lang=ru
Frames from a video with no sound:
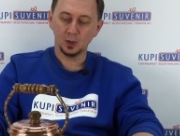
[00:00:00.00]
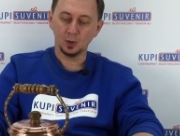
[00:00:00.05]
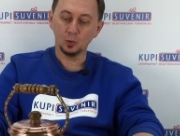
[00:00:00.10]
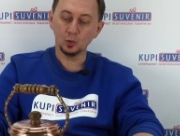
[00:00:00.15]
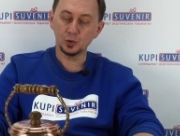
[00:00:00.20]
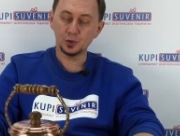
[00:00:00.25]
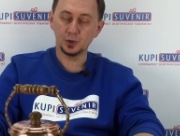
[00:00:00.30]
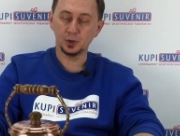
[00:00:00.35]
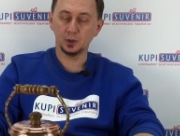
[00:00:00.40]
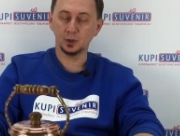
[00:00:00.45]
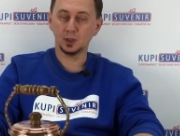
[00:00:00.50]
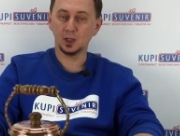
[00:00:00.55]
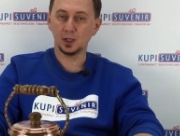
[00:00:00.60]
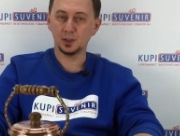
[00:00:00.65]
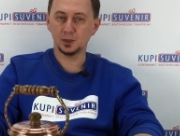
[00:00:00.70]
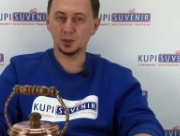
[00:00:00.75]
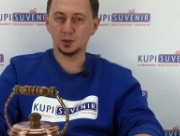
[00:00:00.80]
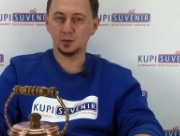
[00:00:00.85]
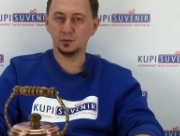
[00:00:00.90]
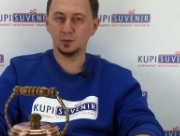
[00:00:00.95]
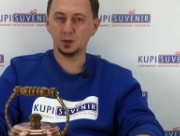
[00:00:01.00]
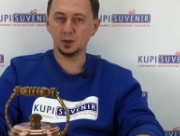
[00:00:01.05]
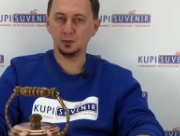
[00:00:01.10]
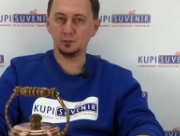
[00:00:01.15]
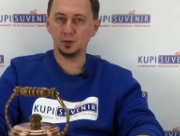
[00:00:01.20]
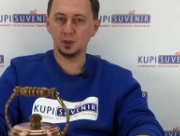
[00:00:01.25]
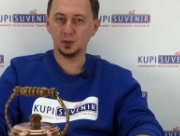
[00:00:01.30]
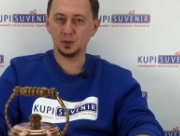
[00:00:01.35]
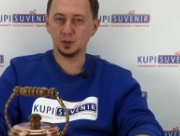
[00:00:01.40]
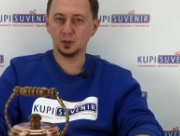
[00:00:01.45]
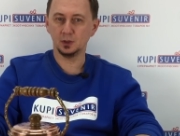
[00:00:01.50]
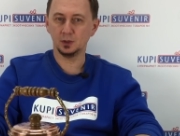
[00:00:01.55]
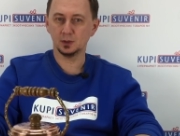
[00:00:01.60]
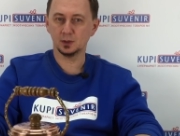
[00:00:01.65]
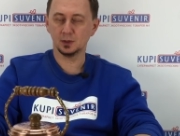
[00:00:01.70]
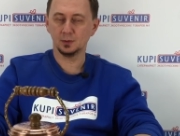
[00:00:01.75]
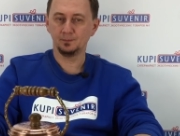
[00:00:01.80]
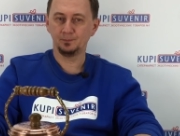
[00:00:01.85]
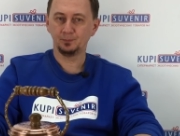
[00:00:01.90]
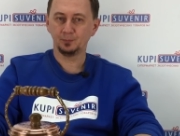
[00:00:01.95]
очень качественные вещи
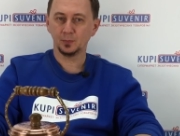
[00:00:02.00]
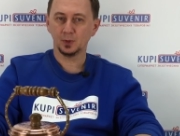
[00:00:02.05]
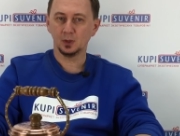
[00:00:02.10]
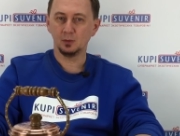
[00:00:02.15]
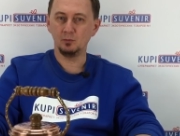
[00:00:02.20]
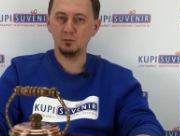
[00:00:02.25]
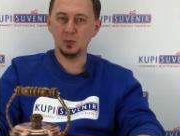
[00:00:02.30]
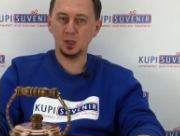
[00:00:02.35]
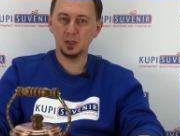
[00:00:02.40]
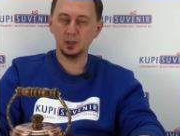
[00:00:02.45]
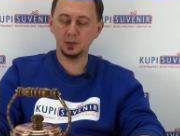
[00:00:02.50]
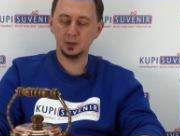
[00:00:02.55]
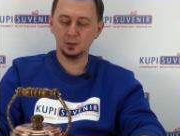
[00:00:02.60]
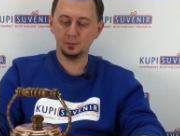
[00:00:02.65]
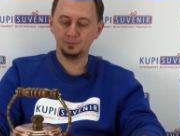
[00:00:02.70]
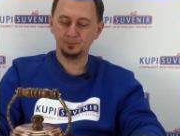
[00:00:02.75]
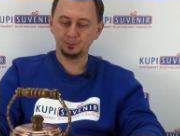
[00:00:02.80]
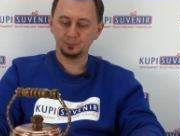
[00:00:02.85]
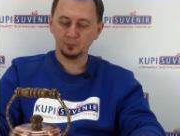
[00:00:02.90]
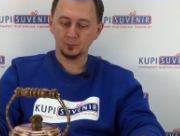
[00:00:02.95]
из меди,